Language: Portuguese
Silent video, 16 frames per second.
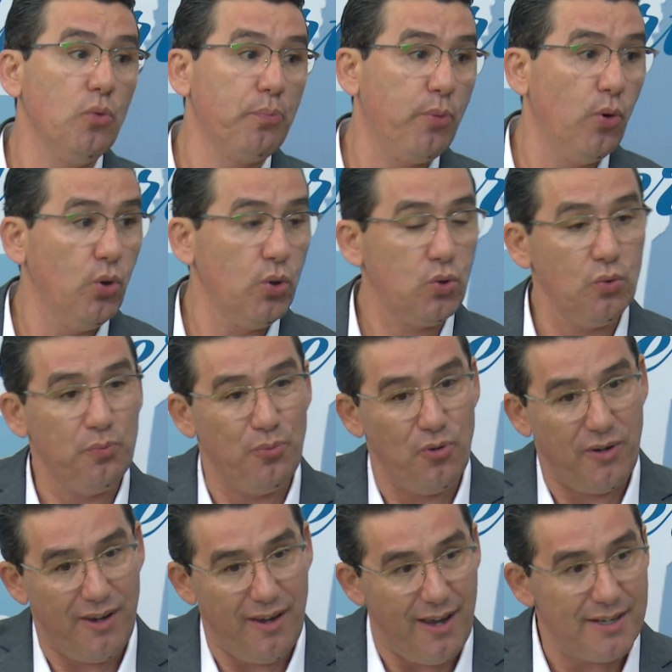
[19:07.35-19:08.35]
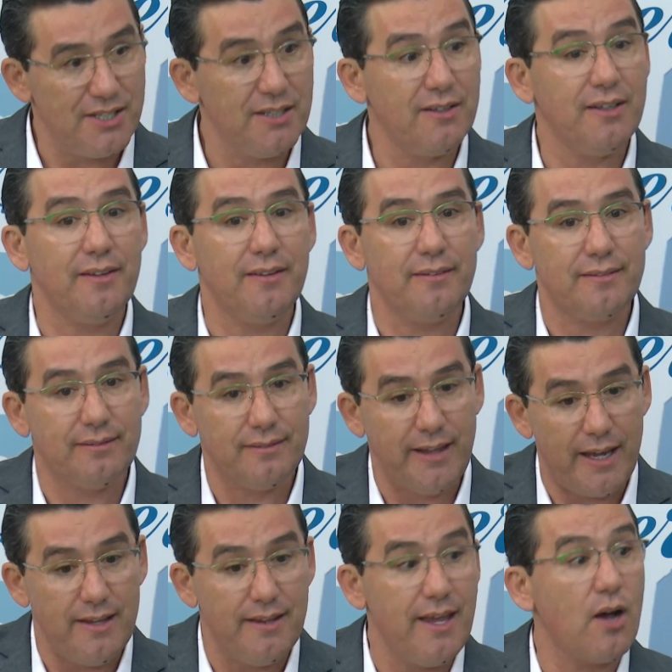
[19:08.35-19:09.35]
Porto, porque a gente
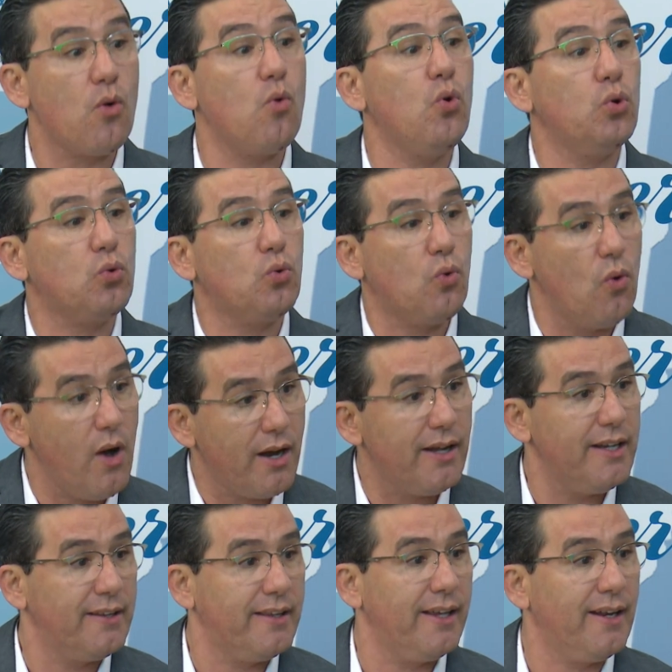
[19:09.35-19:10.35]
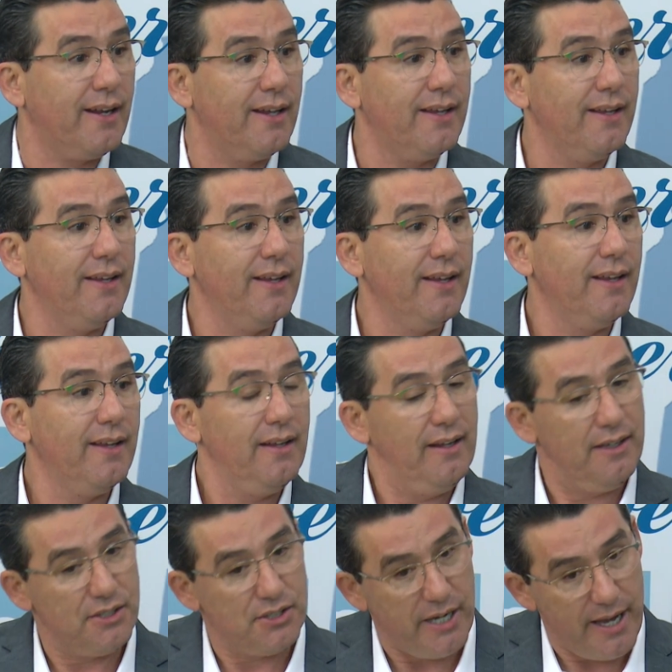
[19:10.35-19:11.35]
tem de acordo com a clientela.
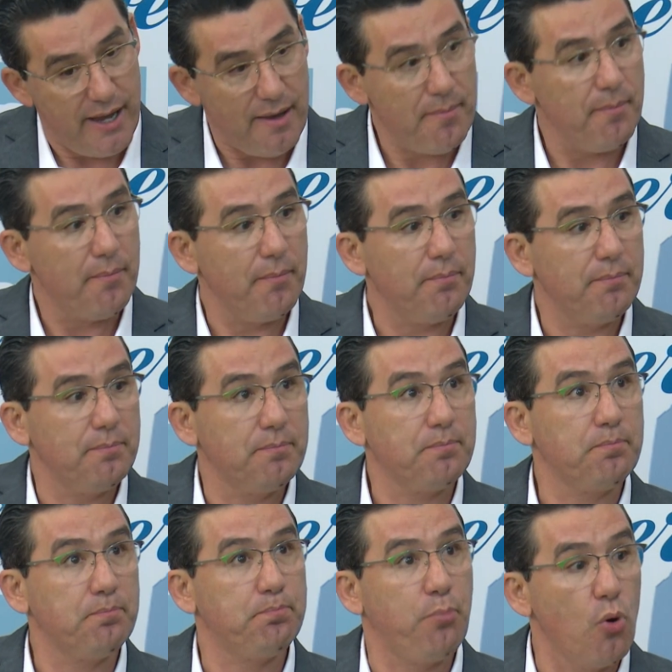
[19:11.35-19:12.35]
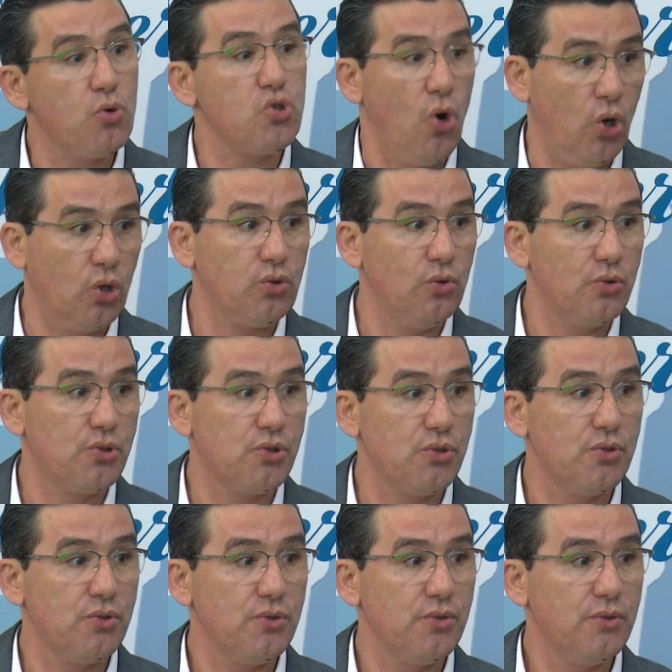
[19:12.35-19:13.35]
Já é poucos rótulos,
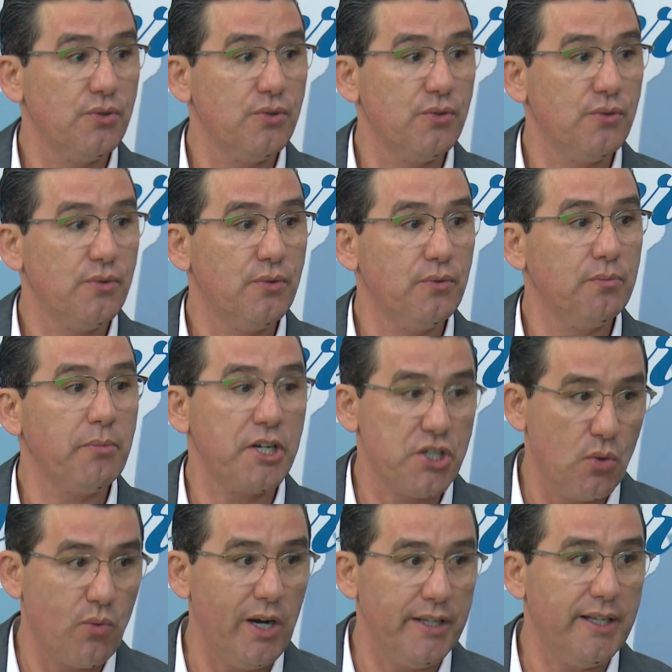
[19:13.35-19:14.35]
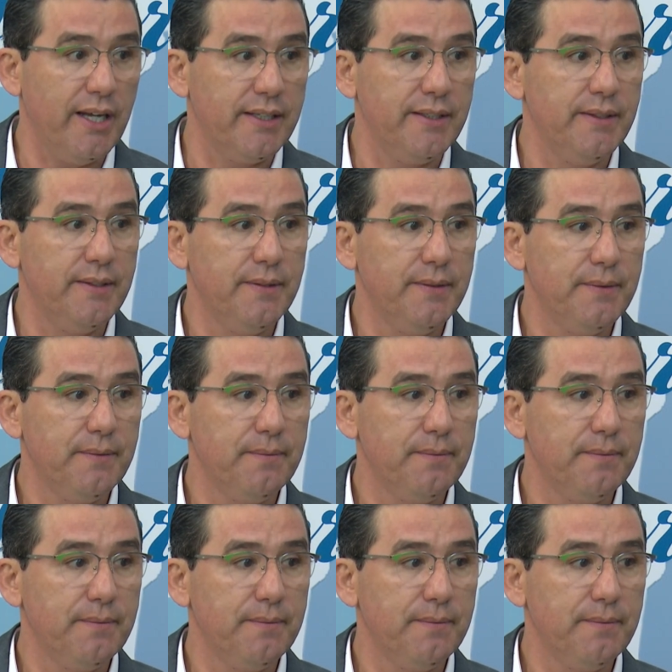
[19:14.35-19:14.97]
mas de qualidade. As